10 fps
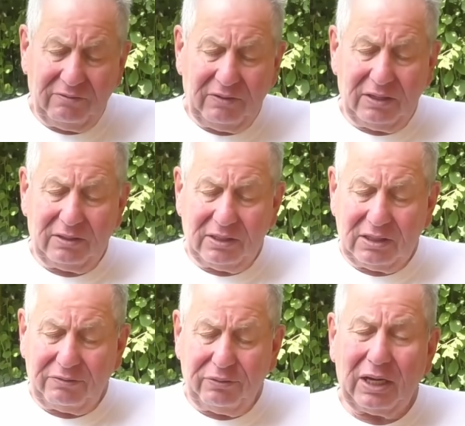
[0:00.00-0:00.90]
Wir
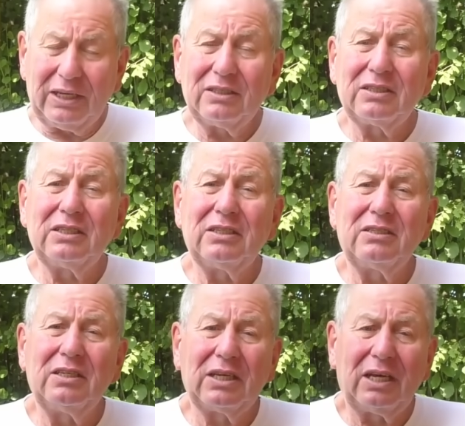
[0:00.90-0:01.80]
sind dafür eingetreten,
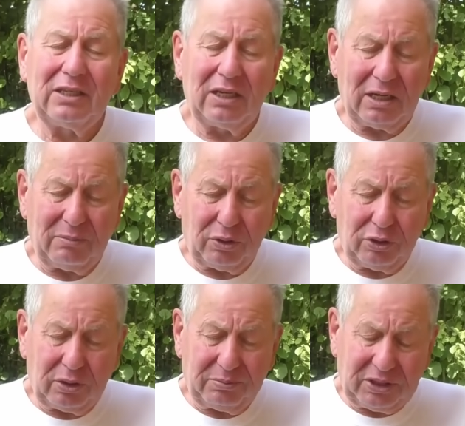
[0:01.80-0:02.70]
dass hier ein radikaler
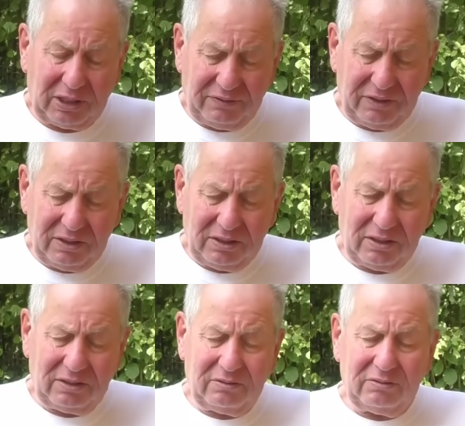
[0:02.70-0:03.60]
Baustopp stattfindet.